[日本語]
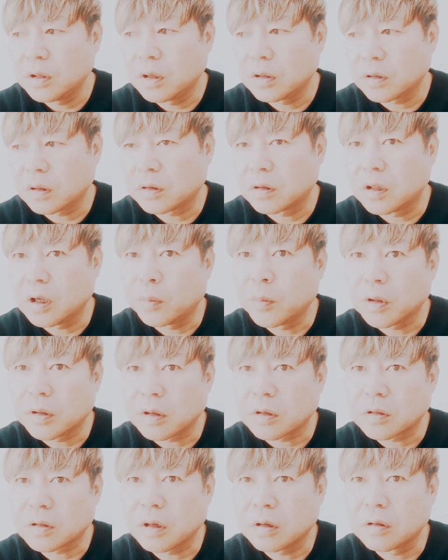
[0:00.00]
禁煙させてやめ
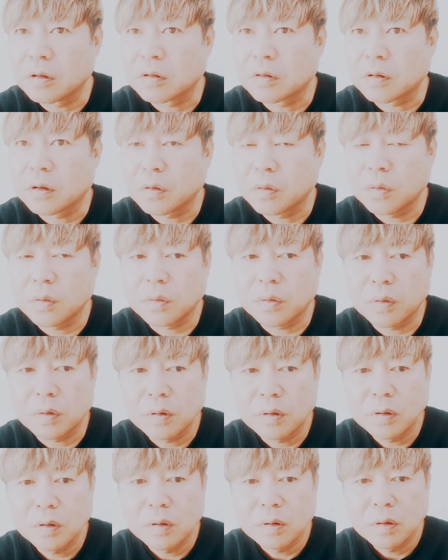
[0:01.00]
させたんですけど、
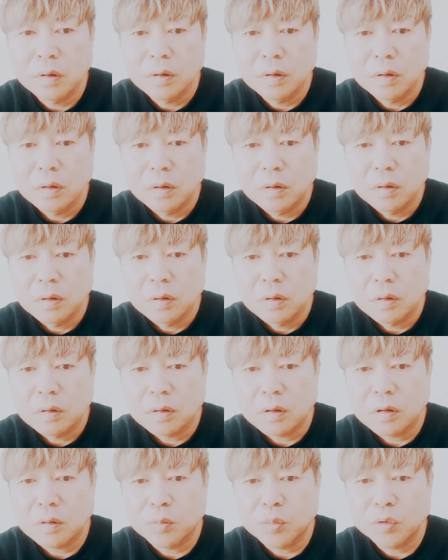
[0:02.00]

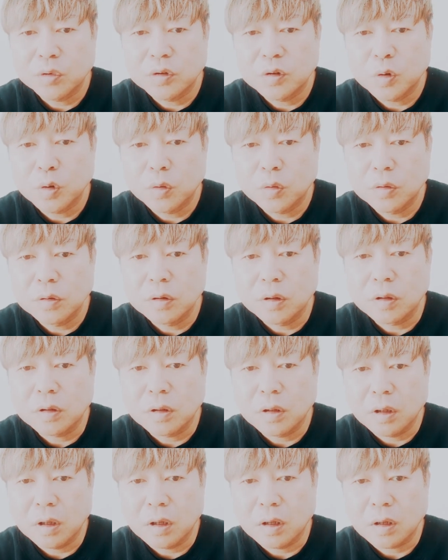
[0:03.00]
ただ僕と飲んで
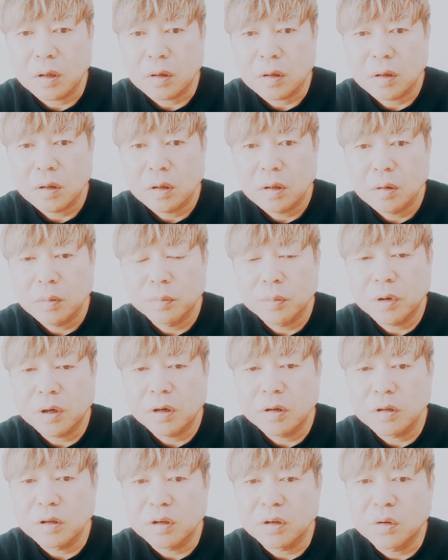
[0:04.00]
て、
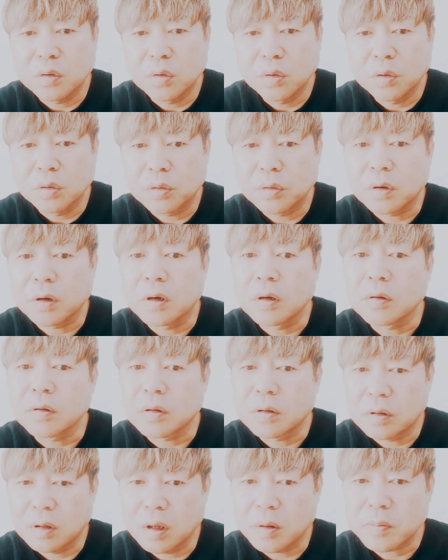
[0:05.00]
バーに行こうとか
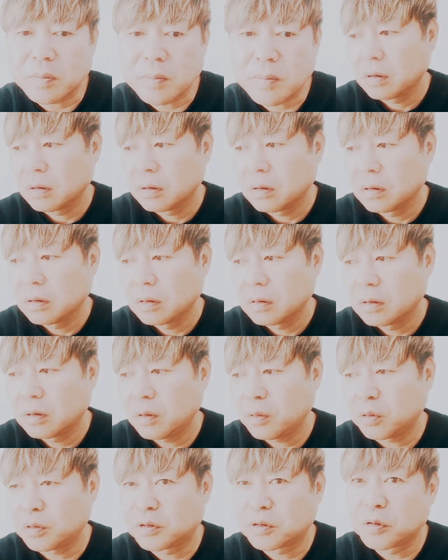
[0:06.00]

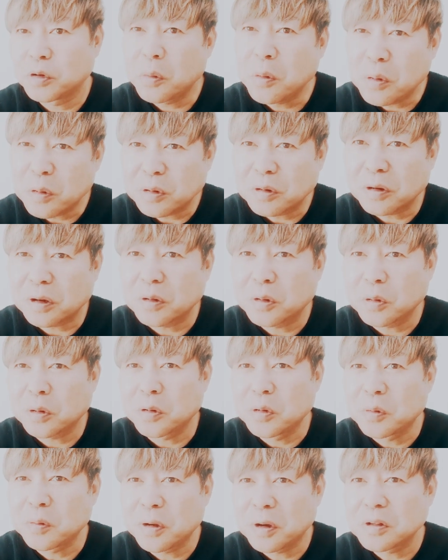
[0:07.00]
結構強めの酒と
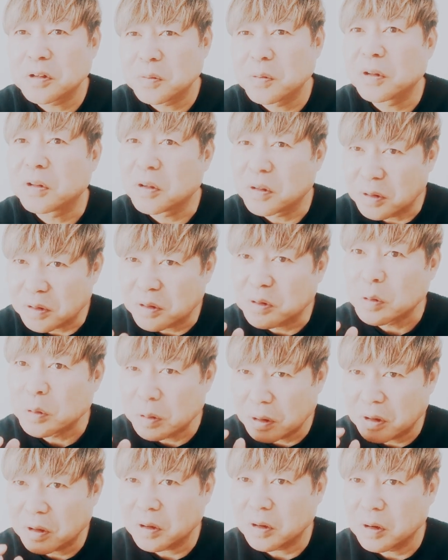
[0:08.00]
か飲み始めてんですよ
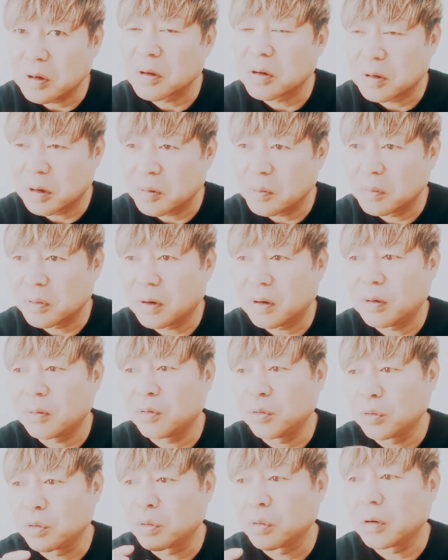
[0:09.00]
ね。なんか
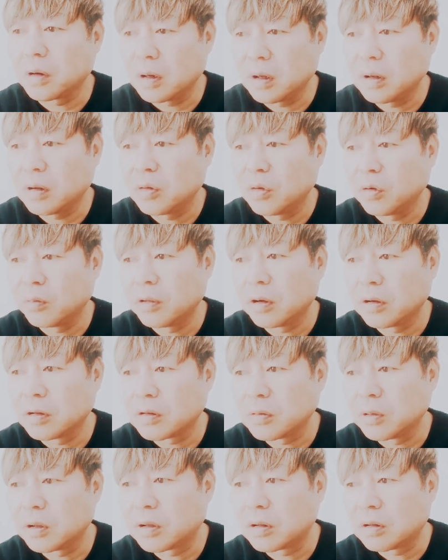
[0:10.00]
バーボンとかね、飲み
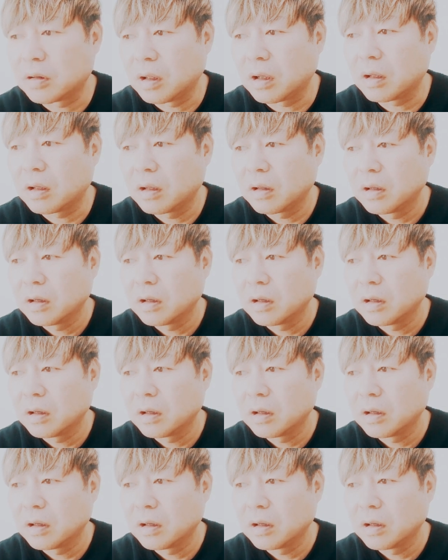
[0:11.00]
始めてて。